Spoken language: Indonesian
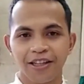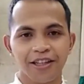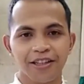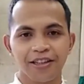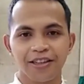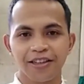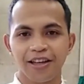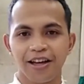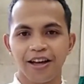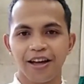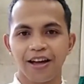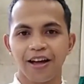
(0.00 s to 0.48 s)

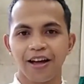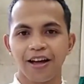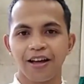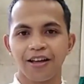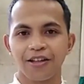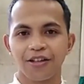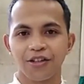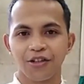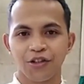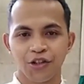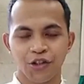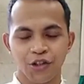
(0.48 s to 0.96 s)
kita
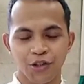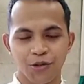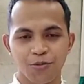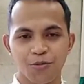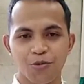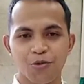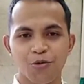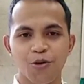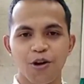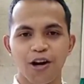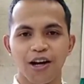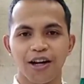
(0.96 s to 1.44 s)

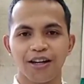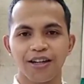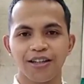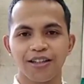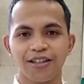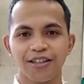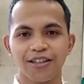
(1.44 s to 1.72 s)
semua.